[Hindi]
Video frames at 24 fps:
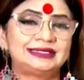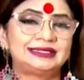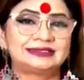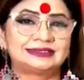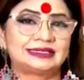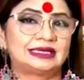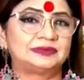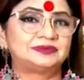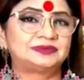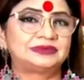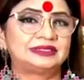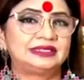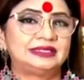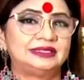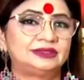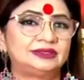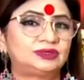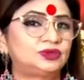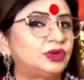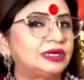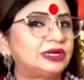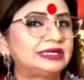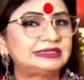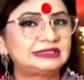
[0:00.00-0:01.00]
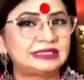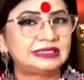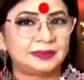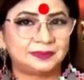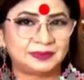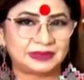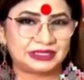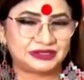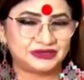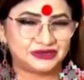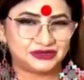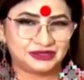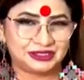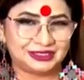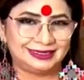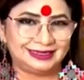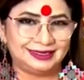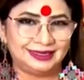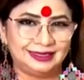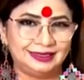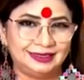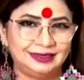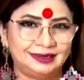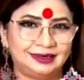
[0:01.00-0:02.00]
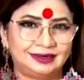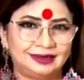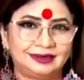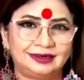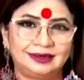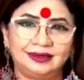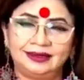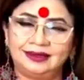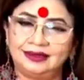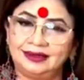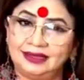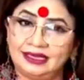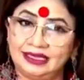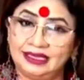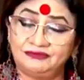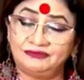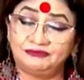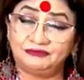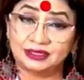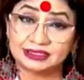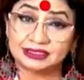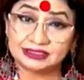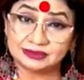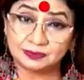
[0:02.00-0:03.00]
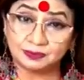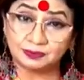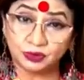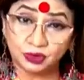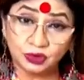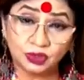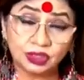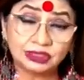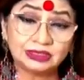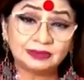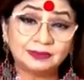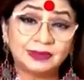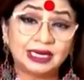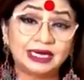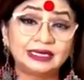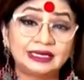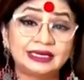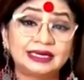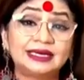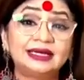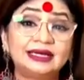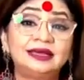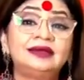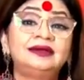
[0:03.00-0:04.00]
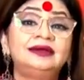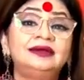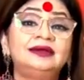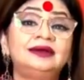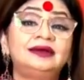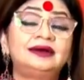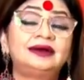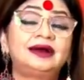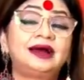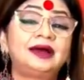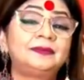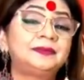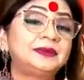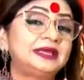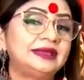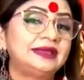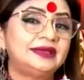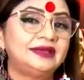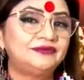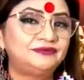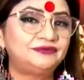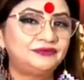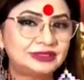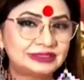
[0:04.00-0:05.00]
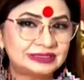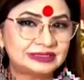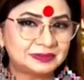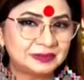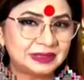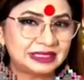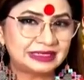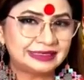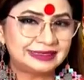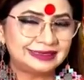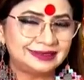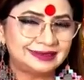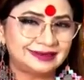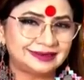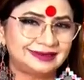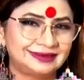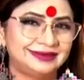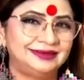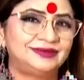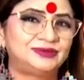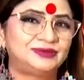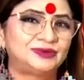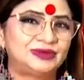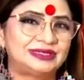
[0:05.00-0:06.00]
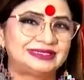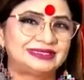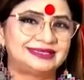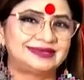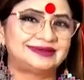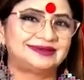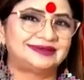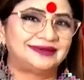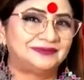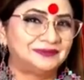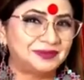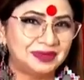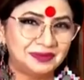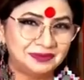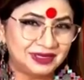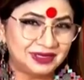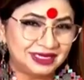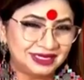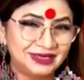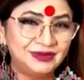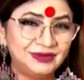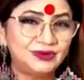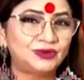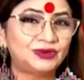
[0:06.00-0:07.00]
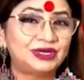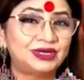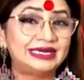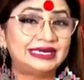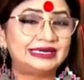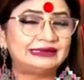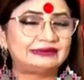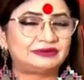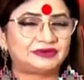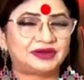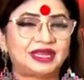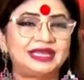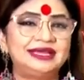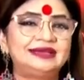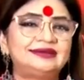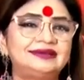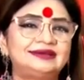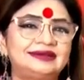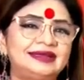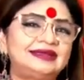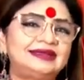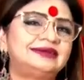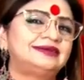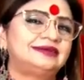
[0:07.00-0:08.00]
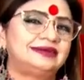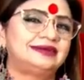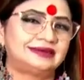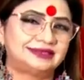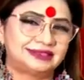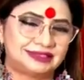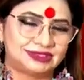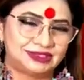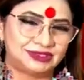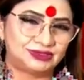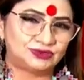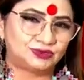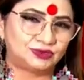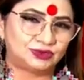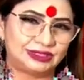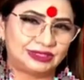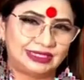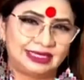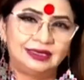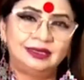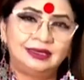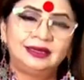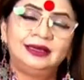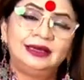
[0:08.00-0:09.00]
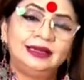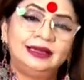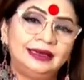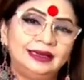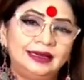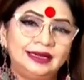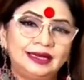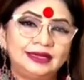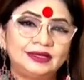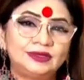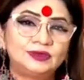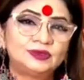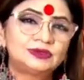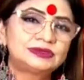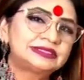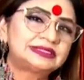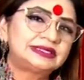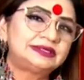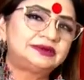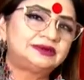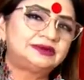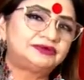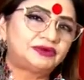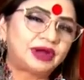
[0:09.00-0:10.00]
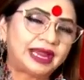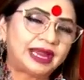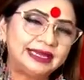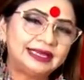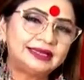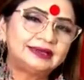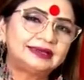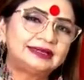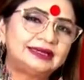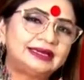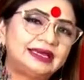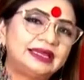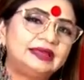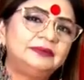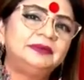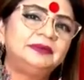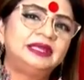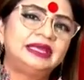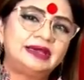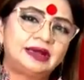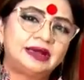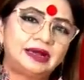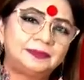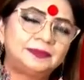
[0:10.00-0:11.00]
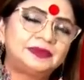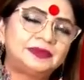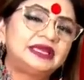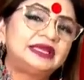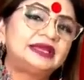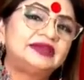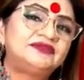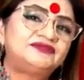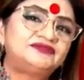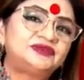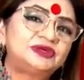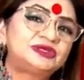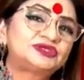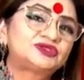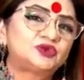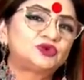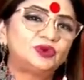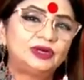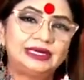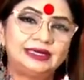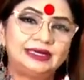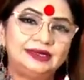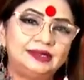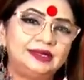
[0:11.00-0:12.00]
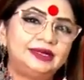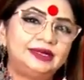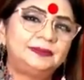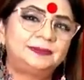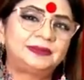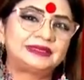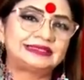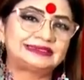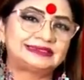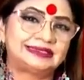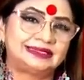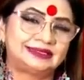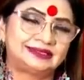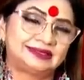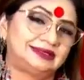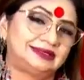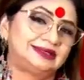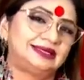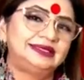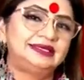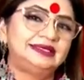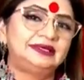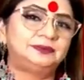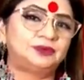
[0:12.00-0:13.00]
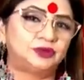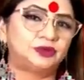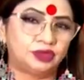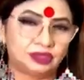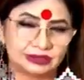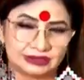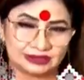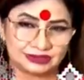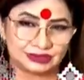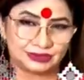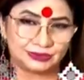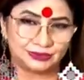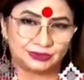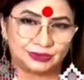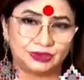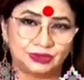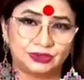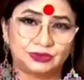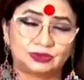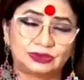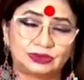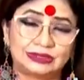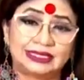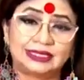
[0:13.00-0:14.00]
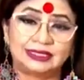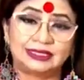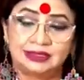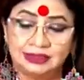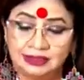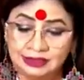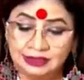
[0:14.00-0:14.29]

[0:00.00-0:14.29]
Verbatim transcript: हिसाब से तो अच्छा प्रश्न नहीं आ रहा है एफर्ट्स बहुत मांग रहा है आपके एफर्ट्स में कहीं ना कहीं थोड़ी सी कमी भी हो रही है ट्राई करना एक अलग चीज़ होती है लेकिन उसे ट्राई करने में आपके एफर्ट्स को 100 परसेंट करना ये बहुत ज़रूरी होता है